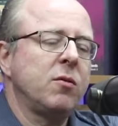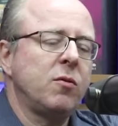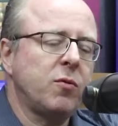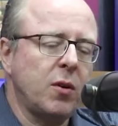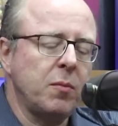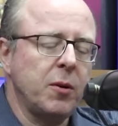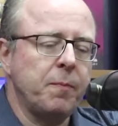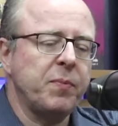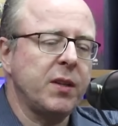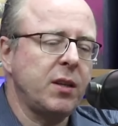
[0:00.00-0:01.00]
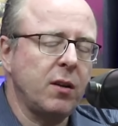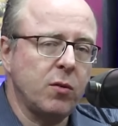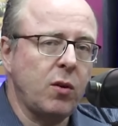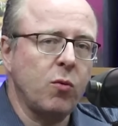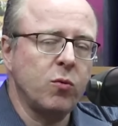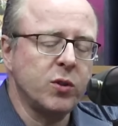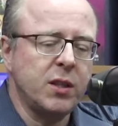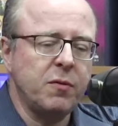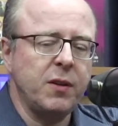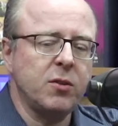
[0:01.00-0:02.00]
Conforme tinha alguns
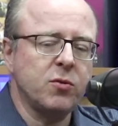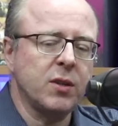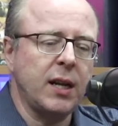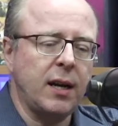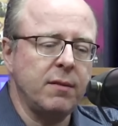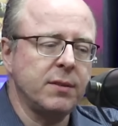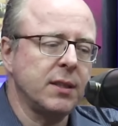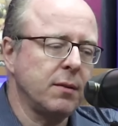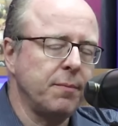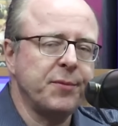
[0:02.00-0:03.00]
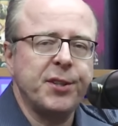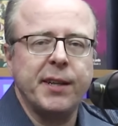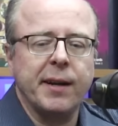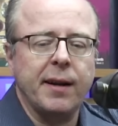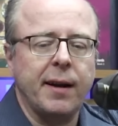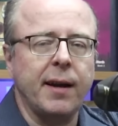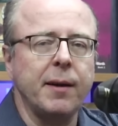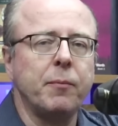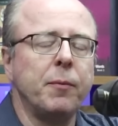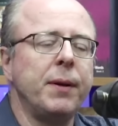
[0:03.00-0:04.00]
defeitos graves, aí como de se declarar
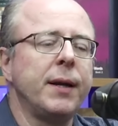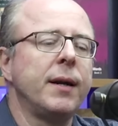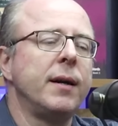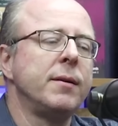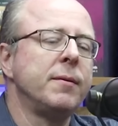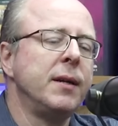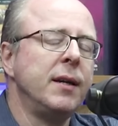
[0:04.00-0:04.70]
republicano.